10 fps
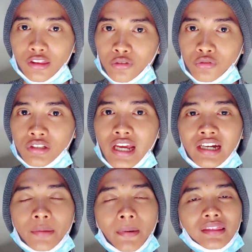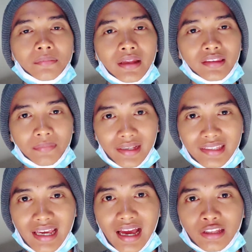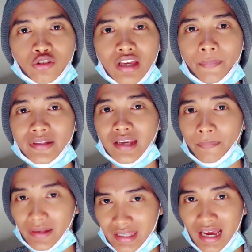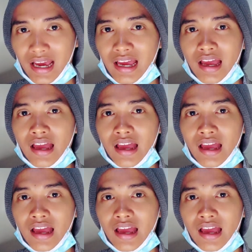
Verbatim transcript: itu di hadapan teman-temannya atau sahabat-sahabatnya,